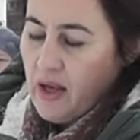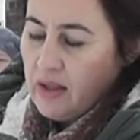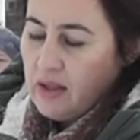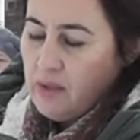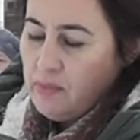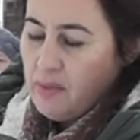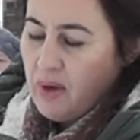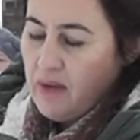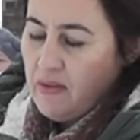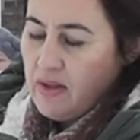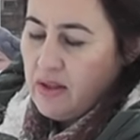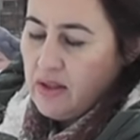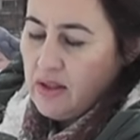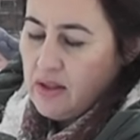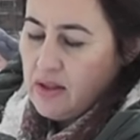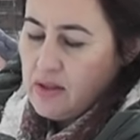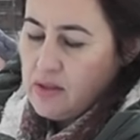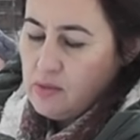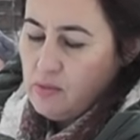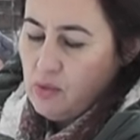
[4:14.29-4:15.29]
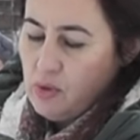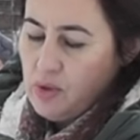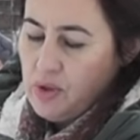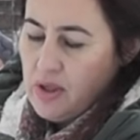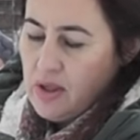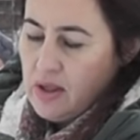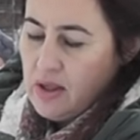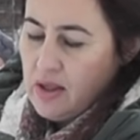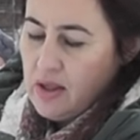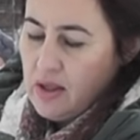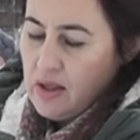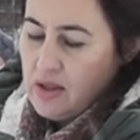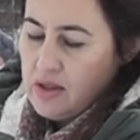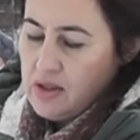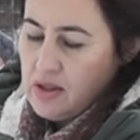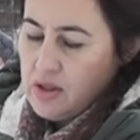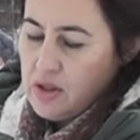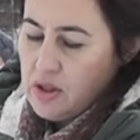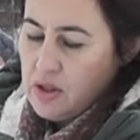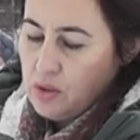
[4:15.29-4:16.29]
направленные на соблюдение и
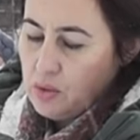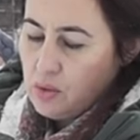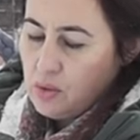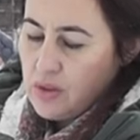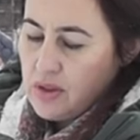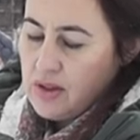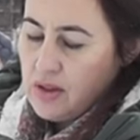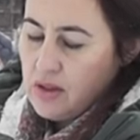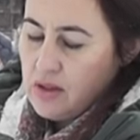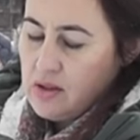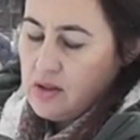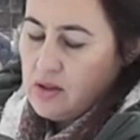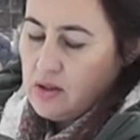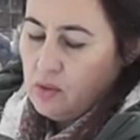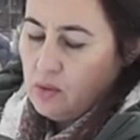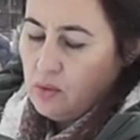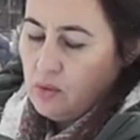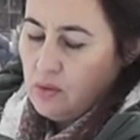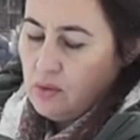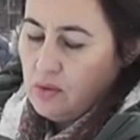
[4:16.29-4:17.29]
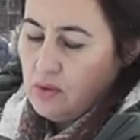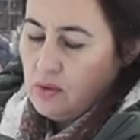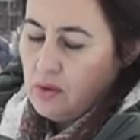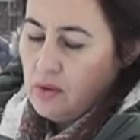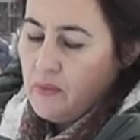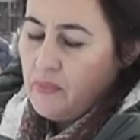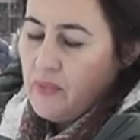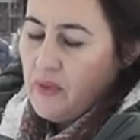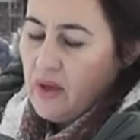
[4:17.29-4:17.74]
защиту э,